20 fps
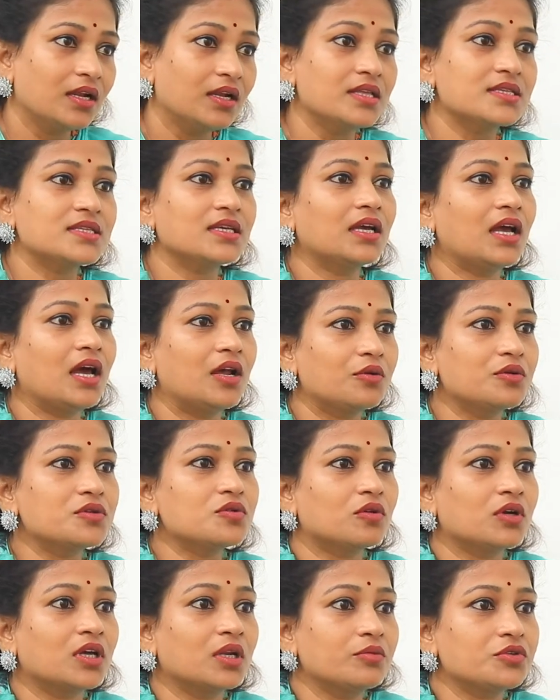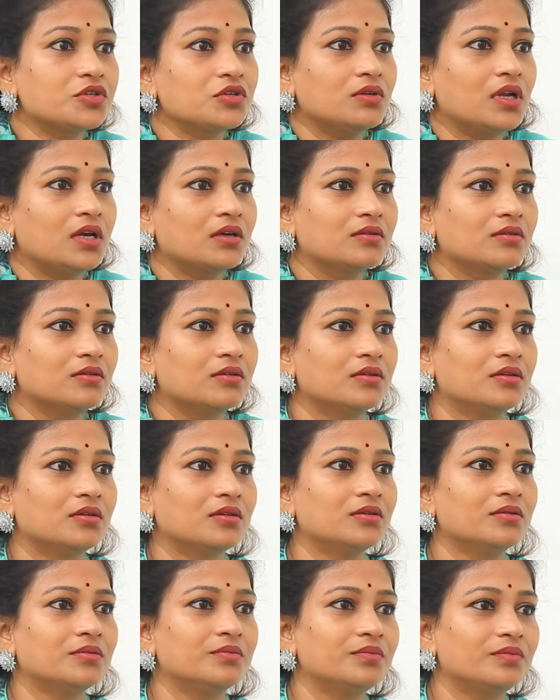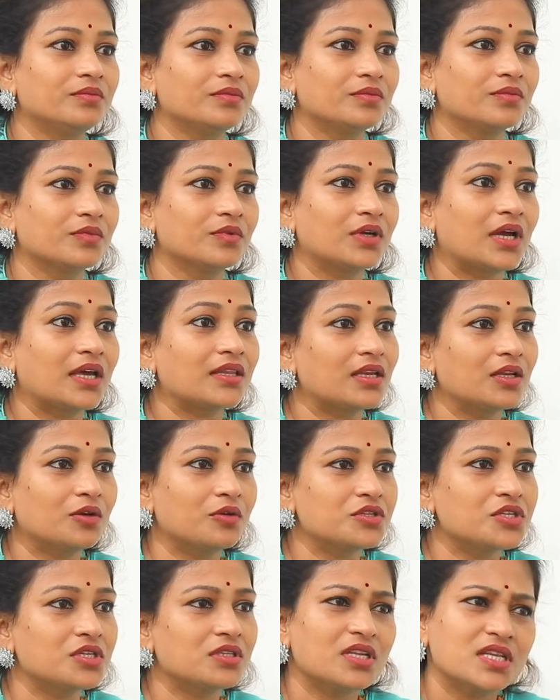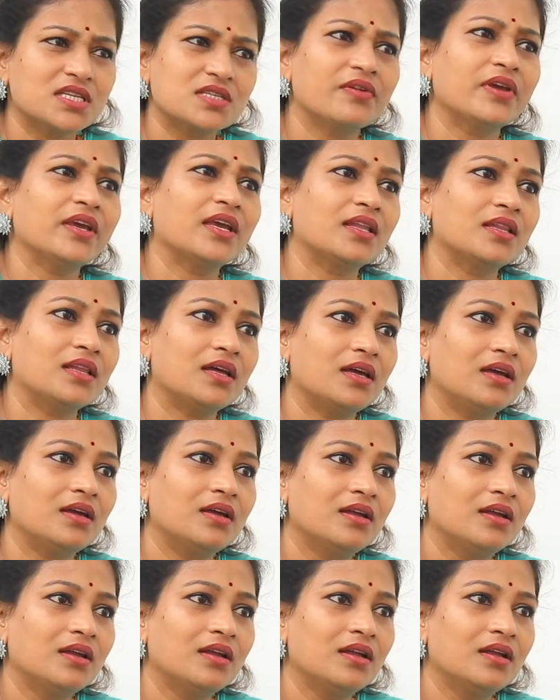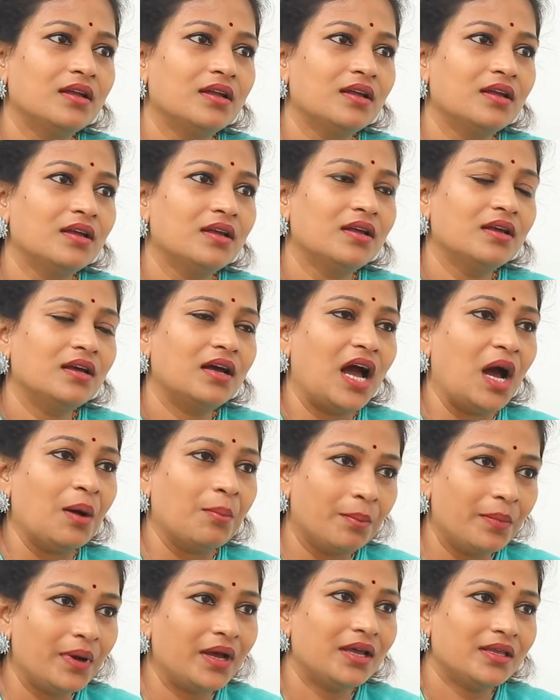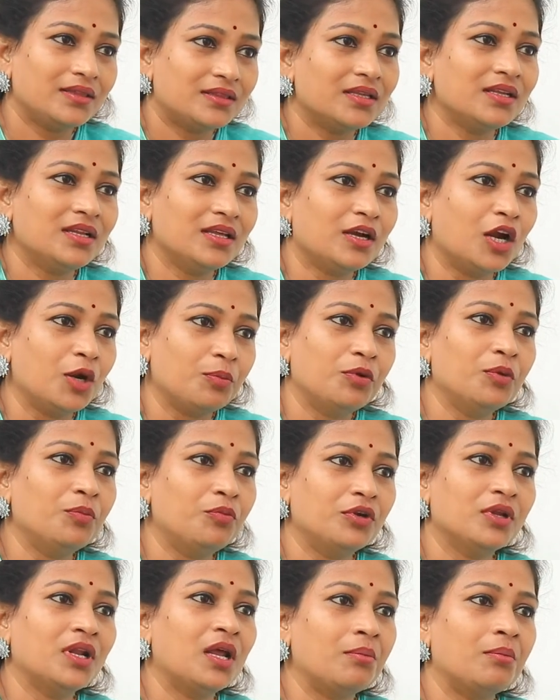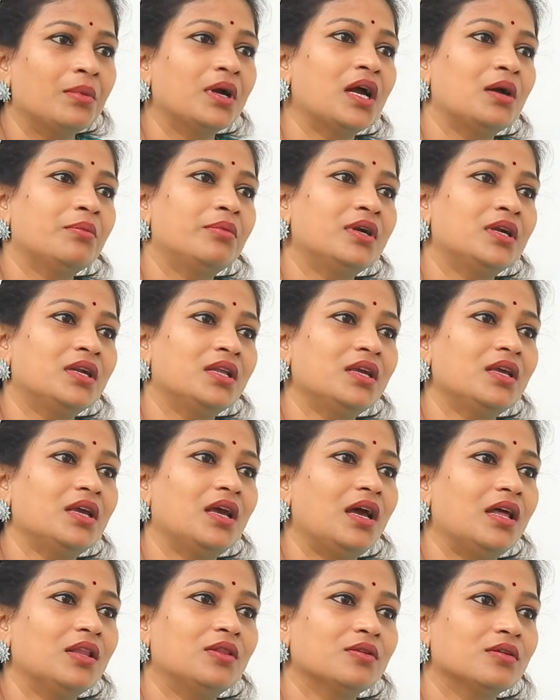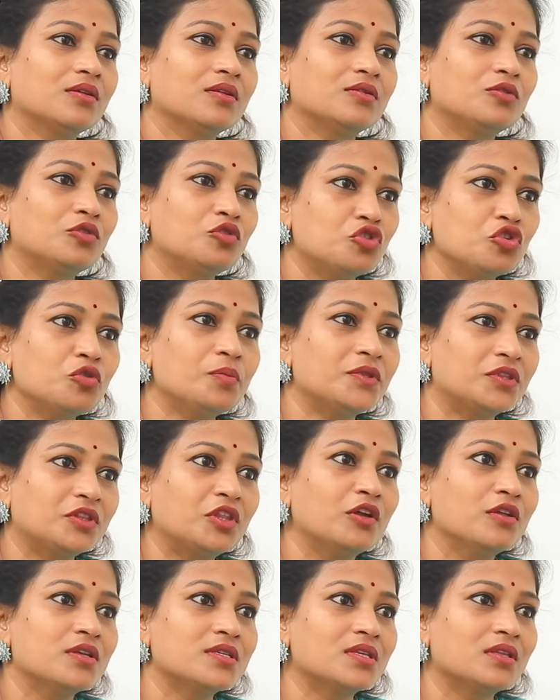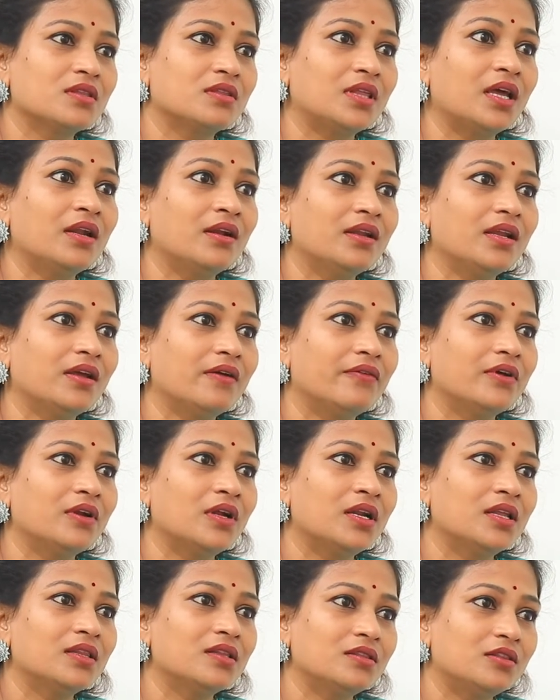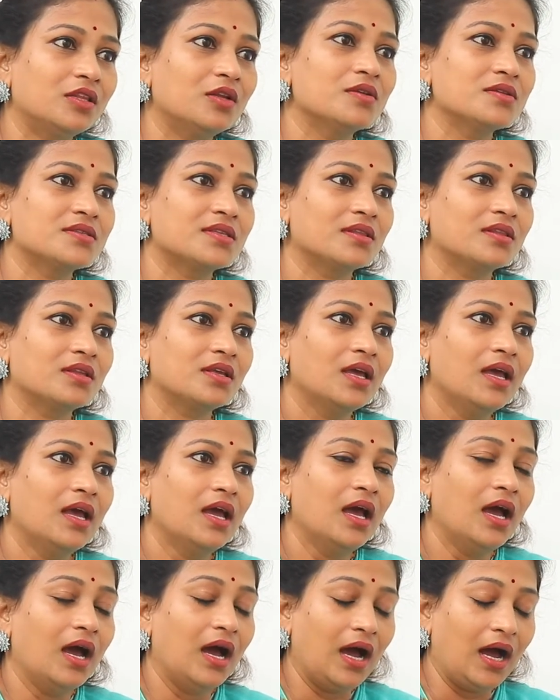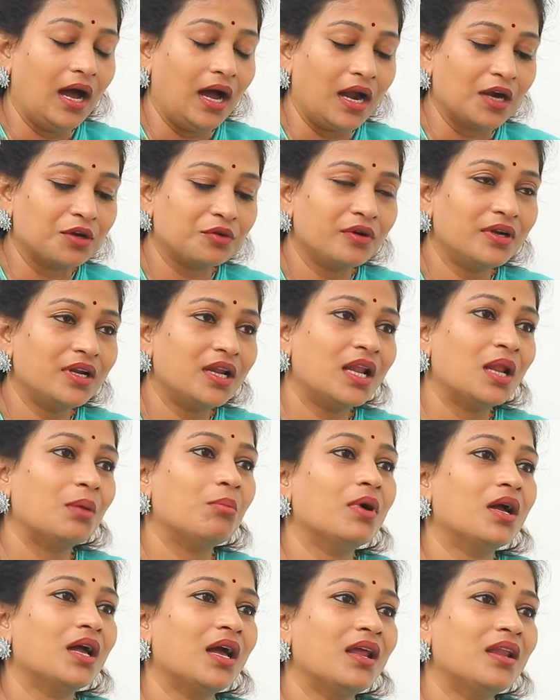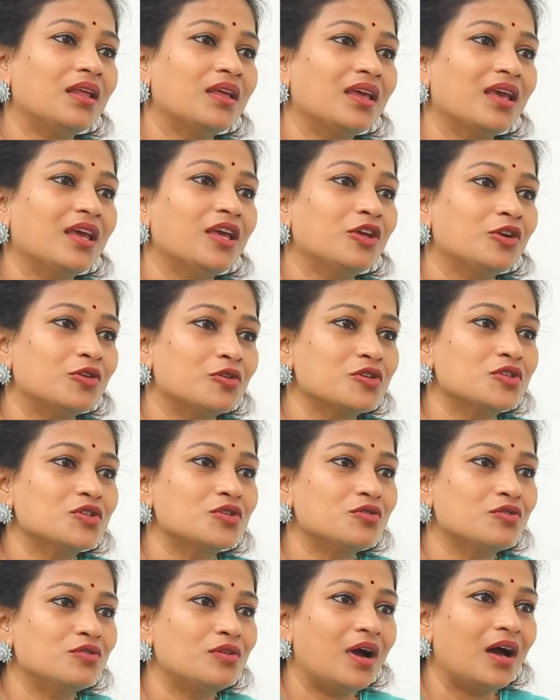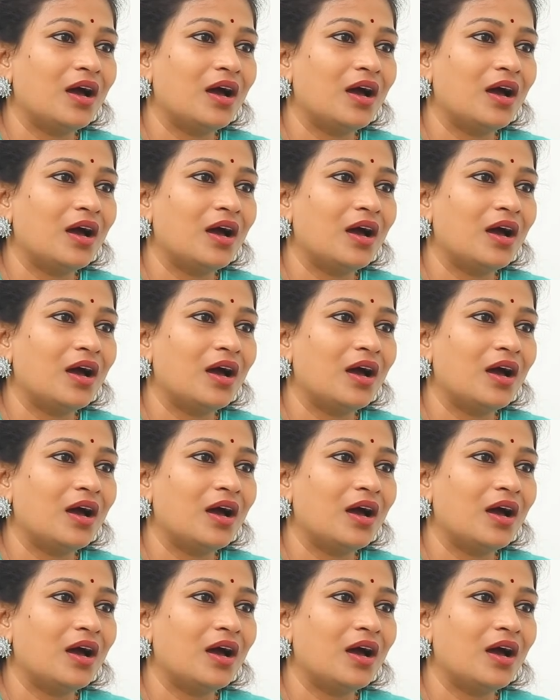నిజంగా ఆ రోజు ఒక్క నిమిషం నాకు కదలికి వచ్చింది నిజమే కదా అమ్మ అయితేనే కడుపును పుట్టిన అమ్మ కాబట్టి అది చూపి తెలుస్తుంది తండ్రి ఎవరు అనేది తెలుస్తుంది అటువంటి నమ్మకానికే ఈరోజు